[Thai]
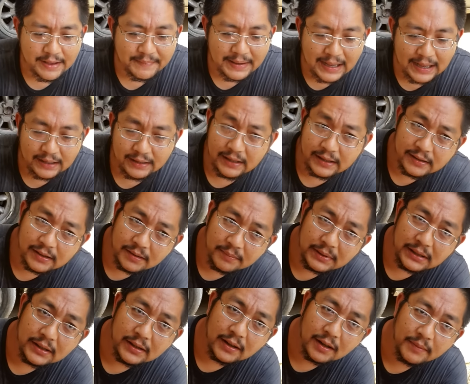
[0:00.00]
ง่ายมากเลยเครื่อ
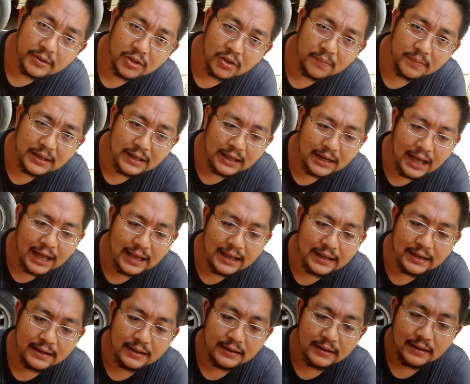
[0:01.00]
งมือก็ไม่ต้องมีอะไร
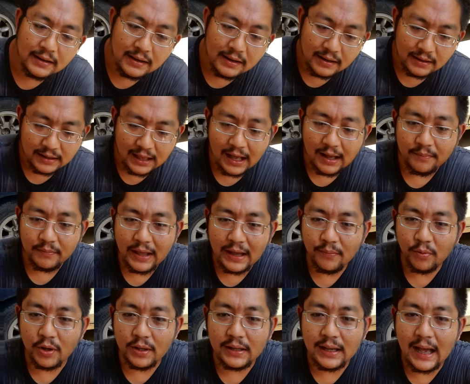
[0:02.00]
แถม
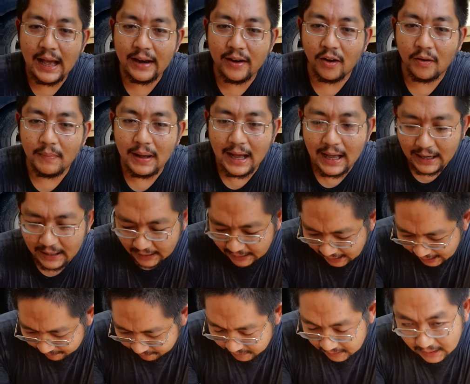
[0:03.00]
ได้ผลงานออกมา
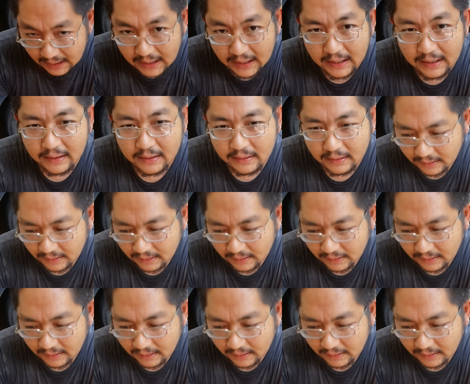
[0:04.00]
ระดับนี้